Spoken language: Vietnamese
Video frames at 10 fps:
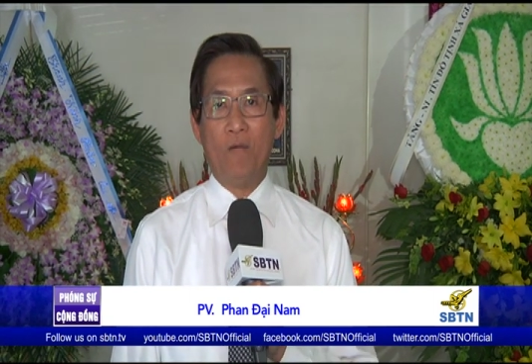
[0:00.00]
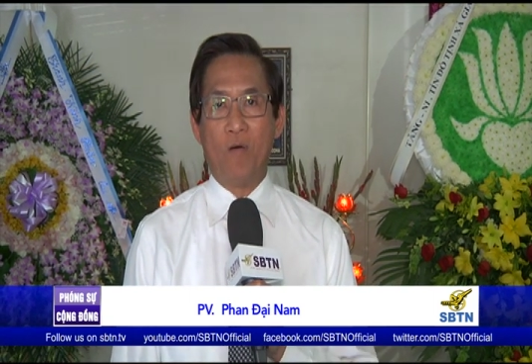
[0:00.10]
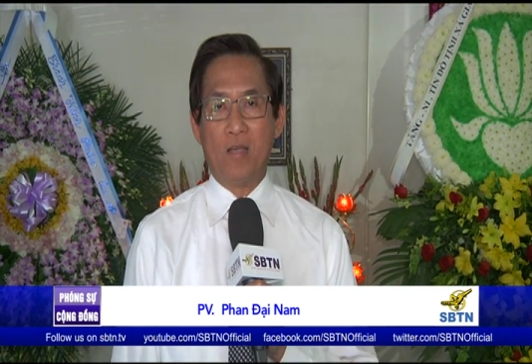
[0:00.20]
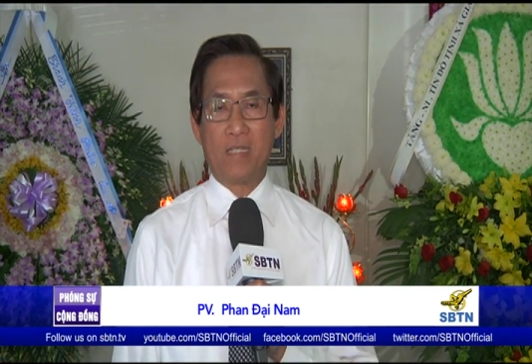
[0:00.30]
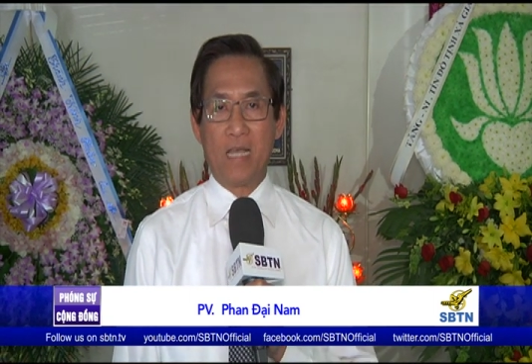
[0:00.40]

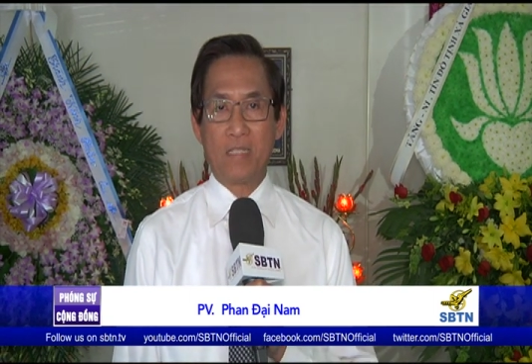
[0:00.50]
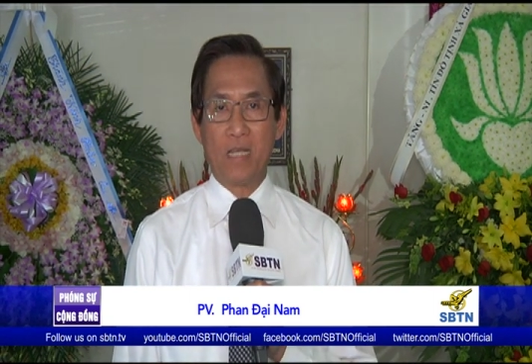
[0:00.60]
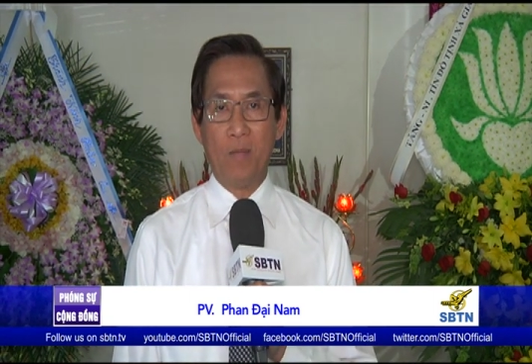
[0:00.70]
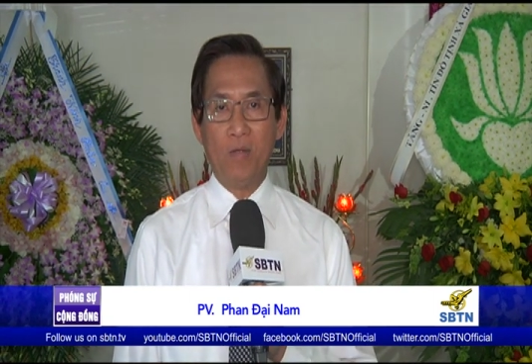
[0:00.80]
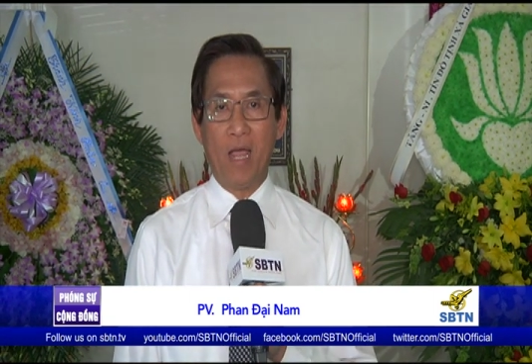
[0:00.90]
vào sáng
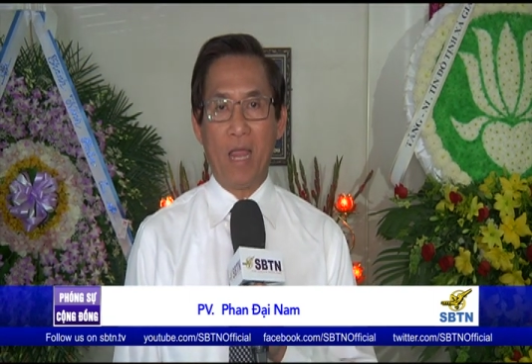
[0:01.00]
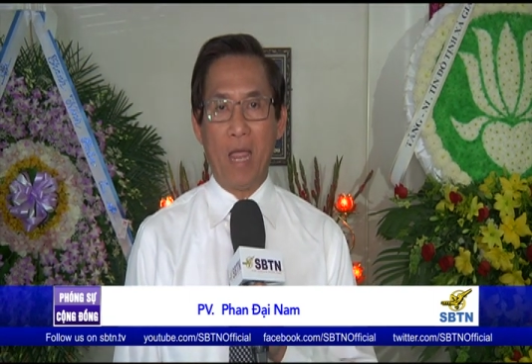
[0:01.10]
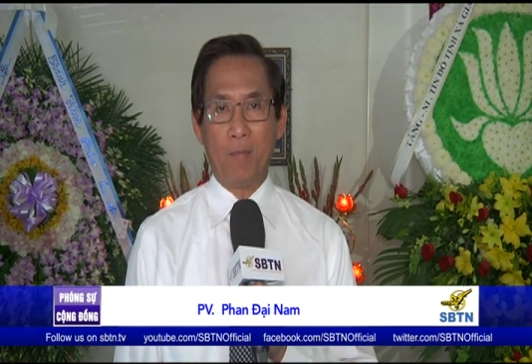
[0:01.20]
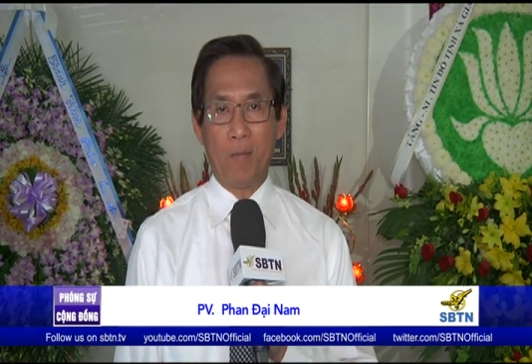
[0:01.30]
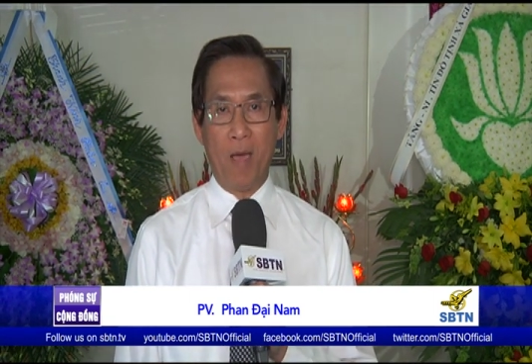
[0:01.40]
sớm ngày
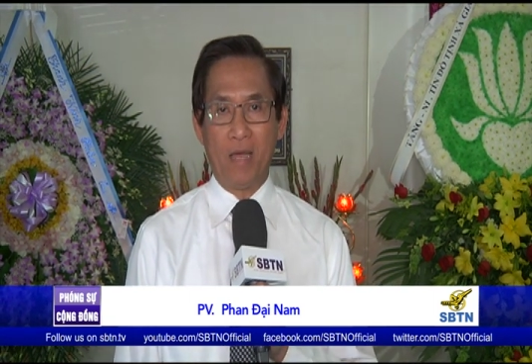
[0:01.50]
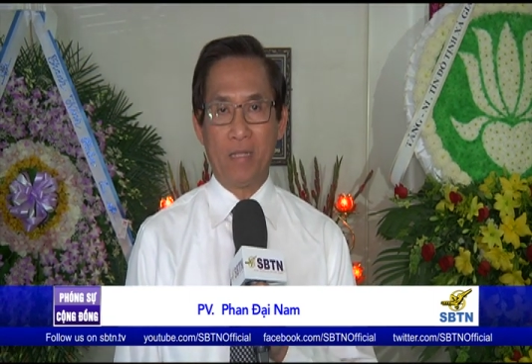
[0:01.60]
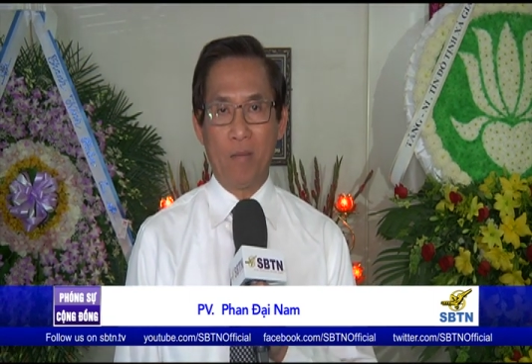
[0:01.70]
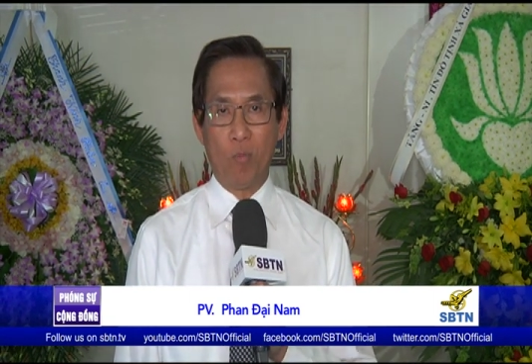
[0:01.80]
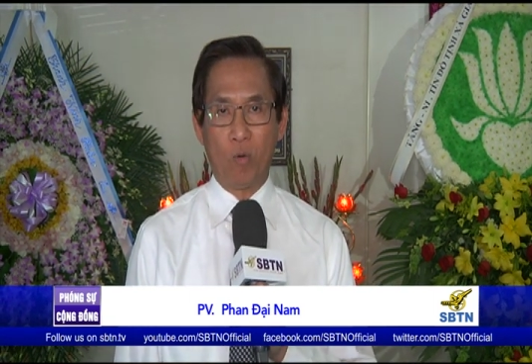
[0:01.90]
23
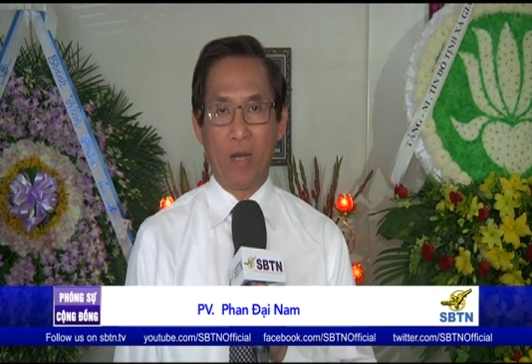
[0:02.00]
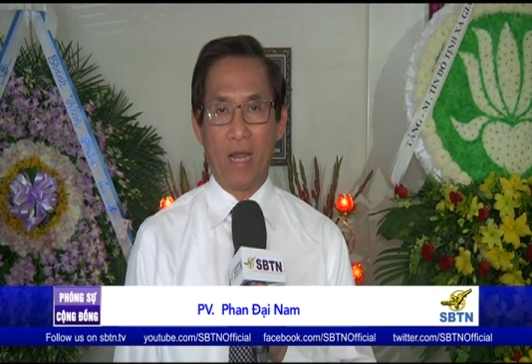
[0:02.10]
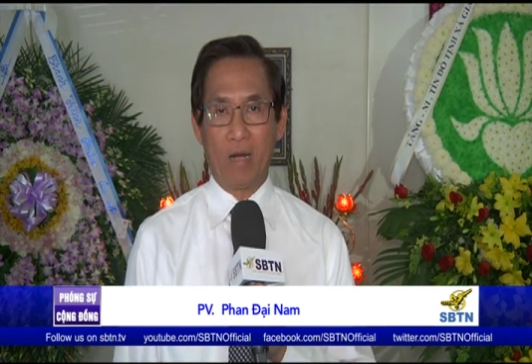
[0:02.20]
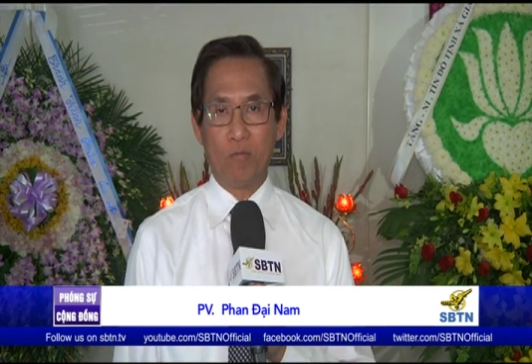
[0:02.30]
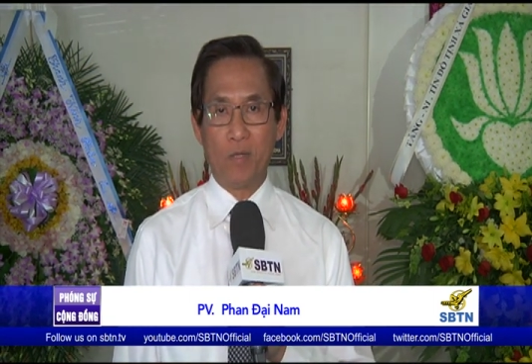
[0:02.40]
tháng 1 năm
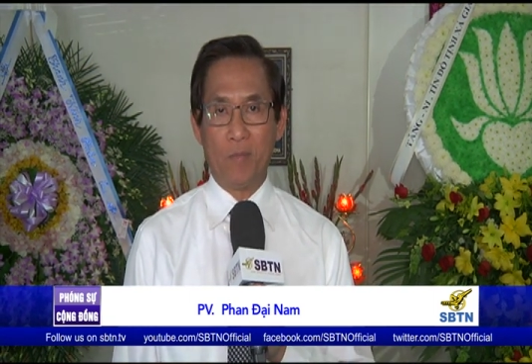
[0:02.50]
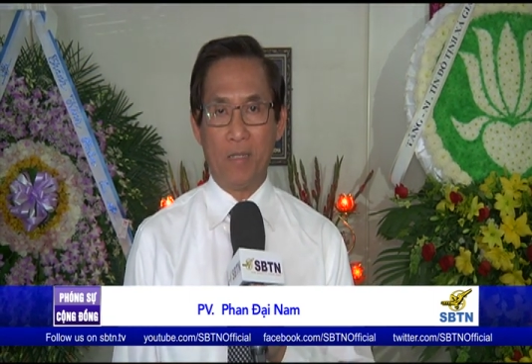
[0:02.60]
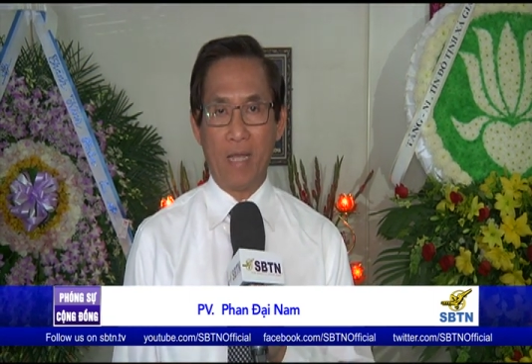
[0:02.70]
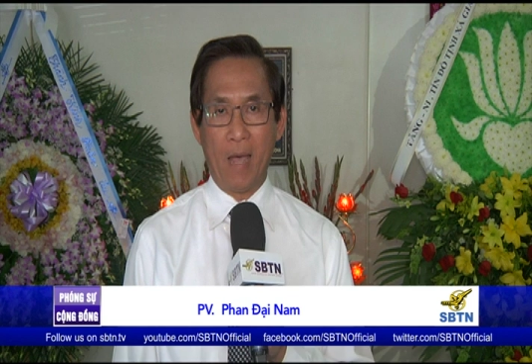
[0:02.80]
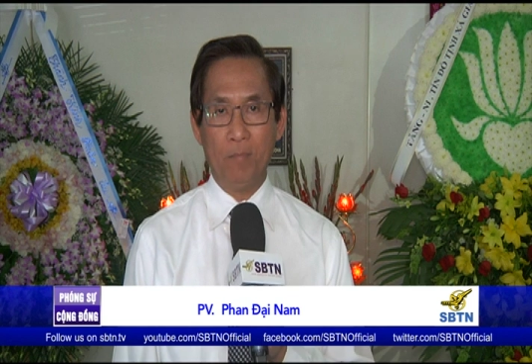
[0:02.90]

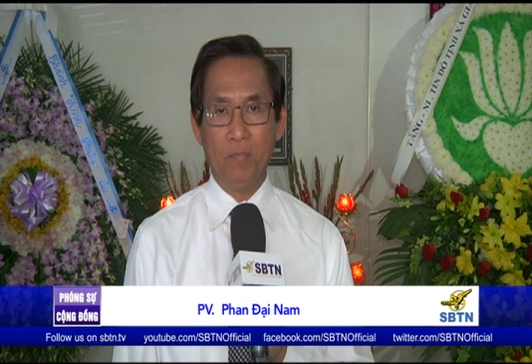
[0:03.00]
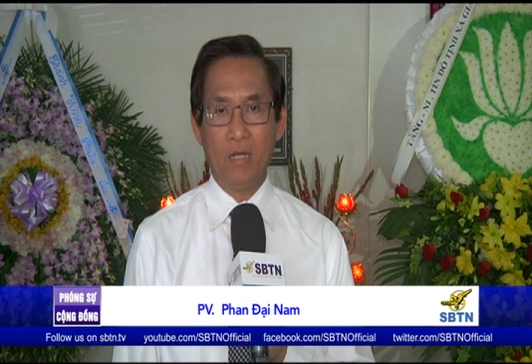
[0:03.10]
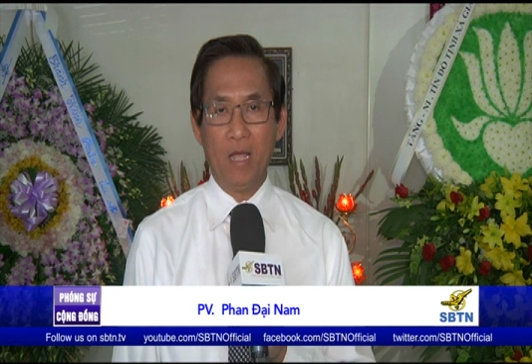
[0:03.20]
2018,